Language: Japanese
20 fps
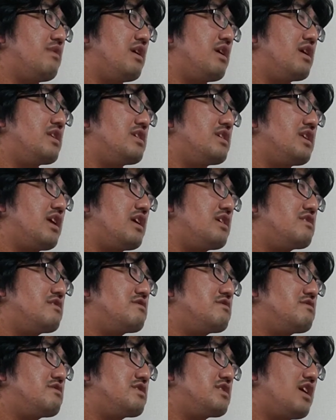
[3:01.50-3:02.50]
前に練
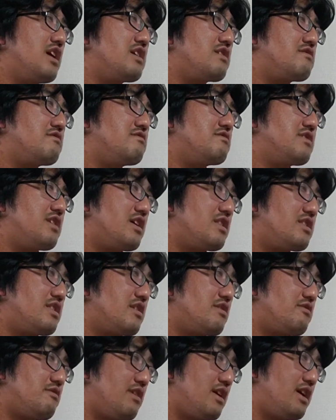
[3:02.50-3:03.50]
習試合行くんだっ
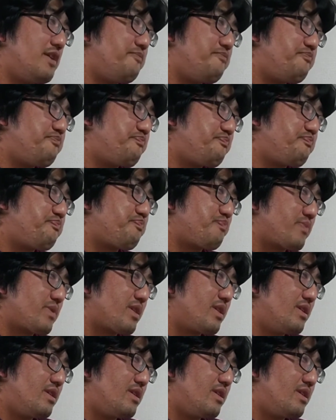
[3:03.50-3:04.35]
てのは、うん